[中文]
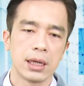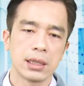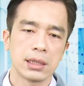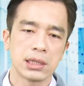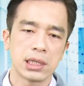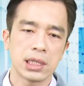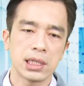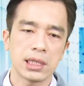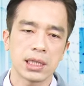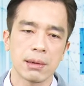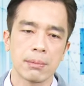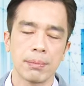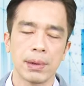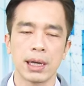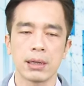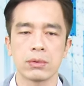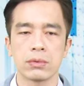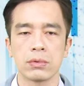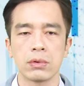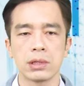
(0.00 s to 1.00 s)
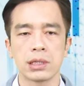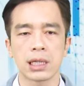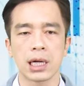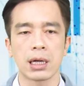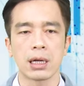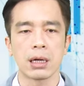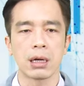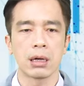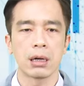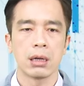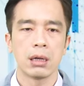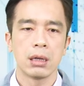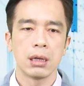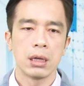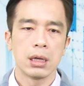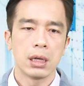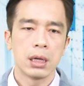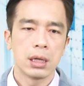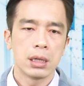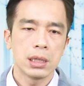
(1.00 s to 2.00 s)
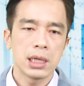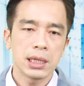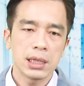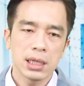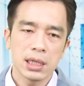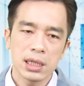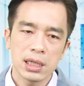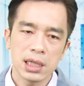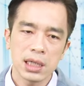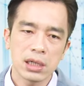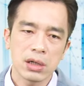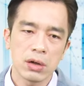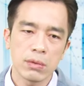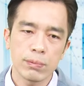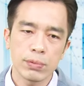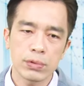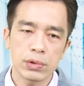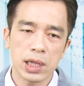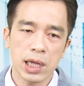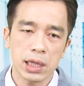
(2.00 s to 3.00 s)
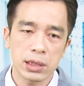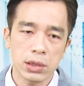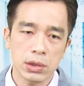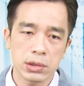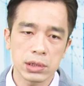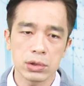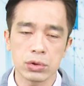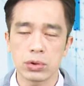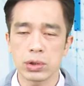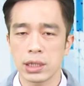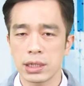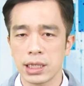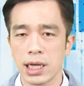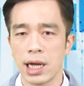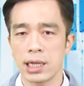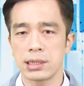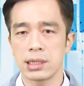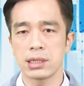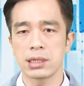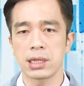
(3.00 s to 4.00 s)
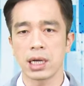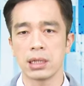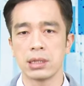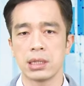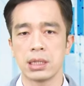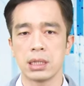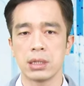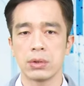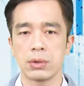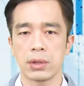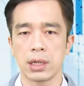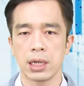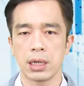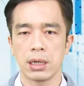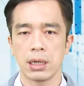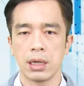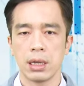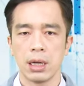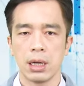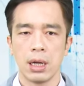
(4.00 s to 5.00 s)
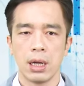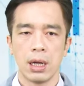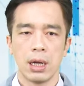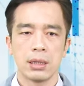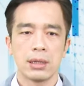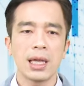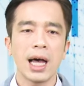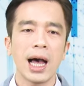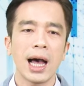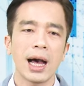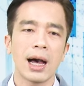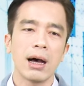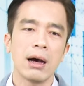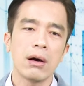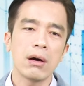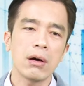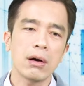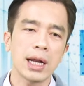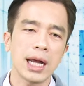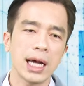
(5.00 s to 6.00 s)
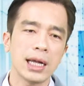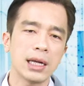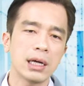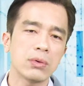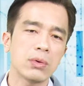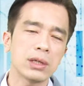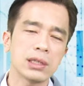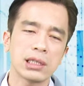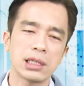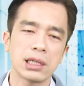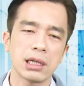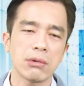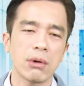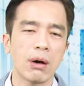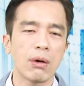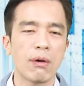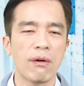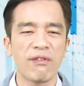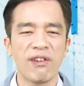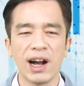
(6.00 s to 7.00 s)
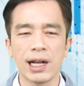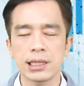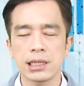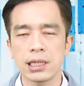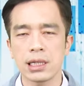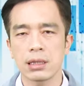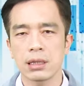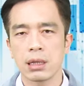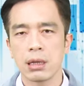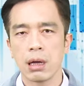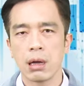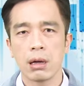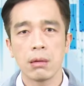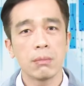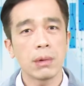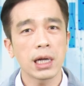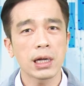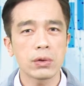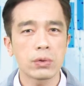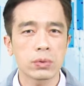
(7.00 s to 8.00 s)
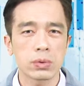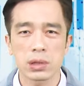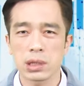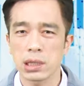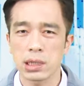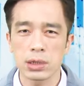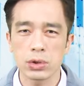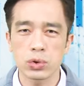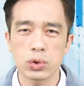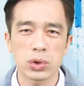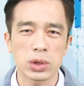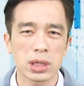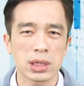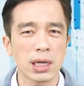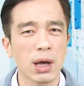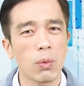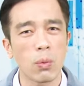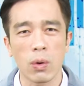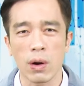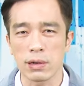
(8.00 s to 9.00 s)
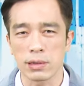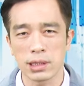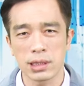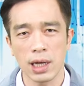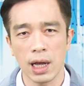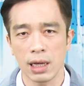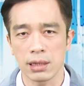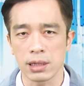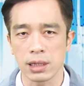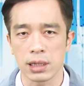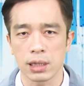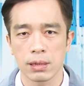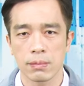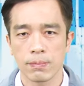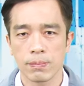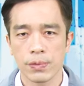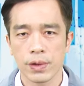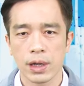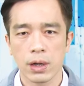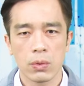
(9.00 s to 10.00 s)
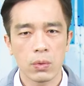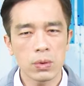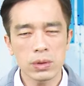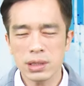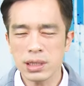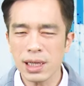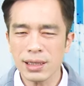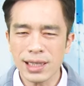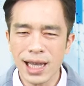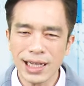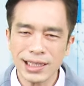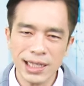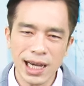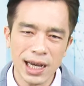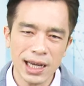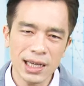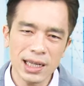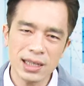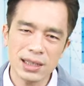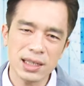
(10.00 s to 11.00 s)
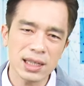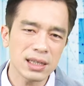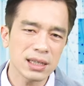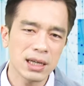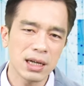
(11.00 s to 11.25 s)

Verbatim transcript: 七点半我讲了，任何利空不跌都是绝佳进场机会。那后来呢？我写完我发现美股持续的在往下跌，我知道大家一定